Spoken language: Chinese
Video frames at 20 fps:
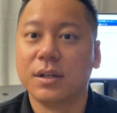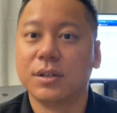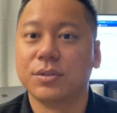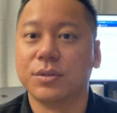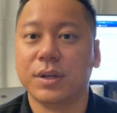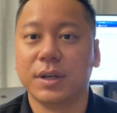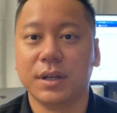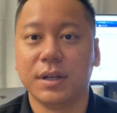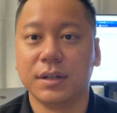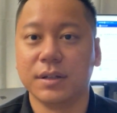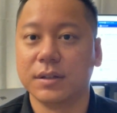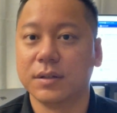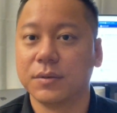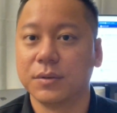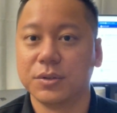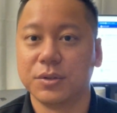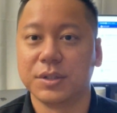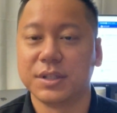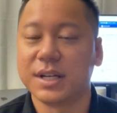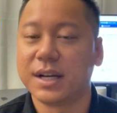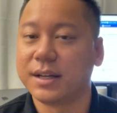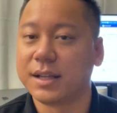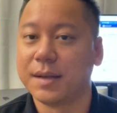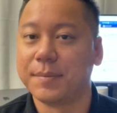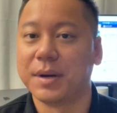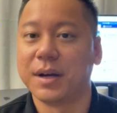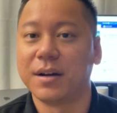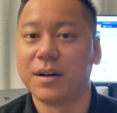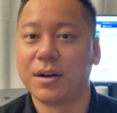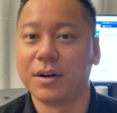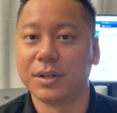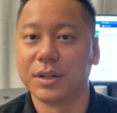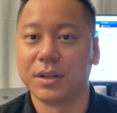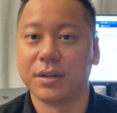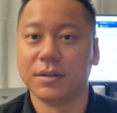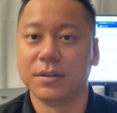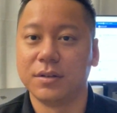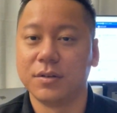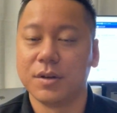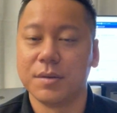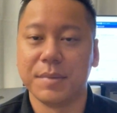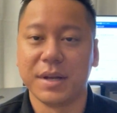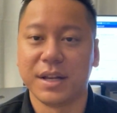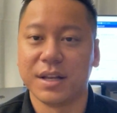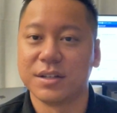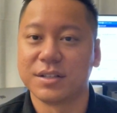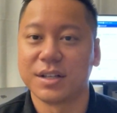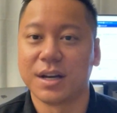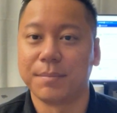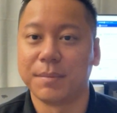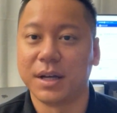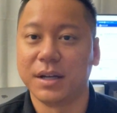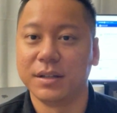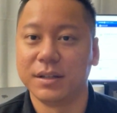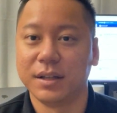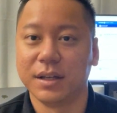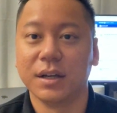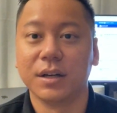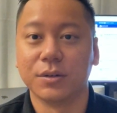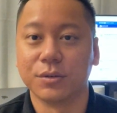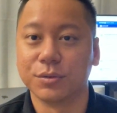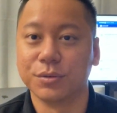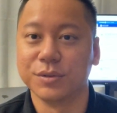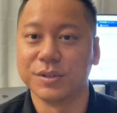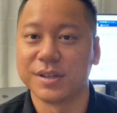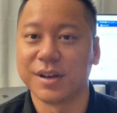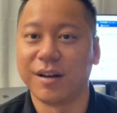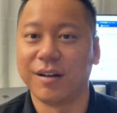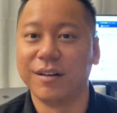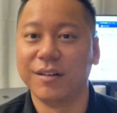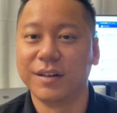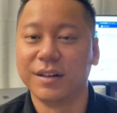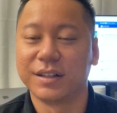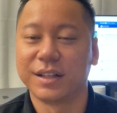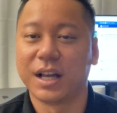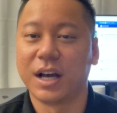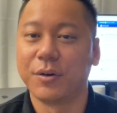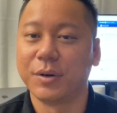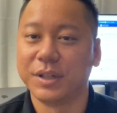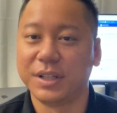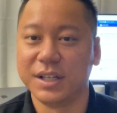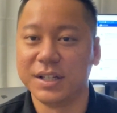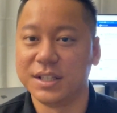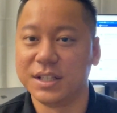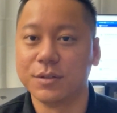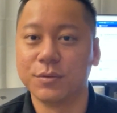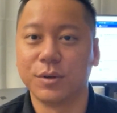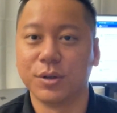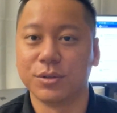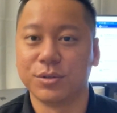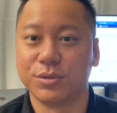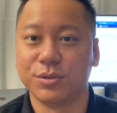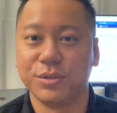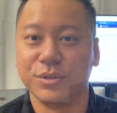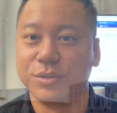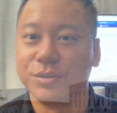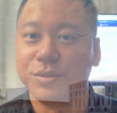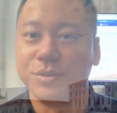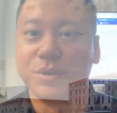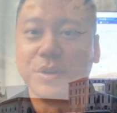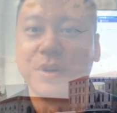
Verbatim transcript: 所以我觉得这样也蛮好的。因为每天上班也很枯燥，它会提醒我去旅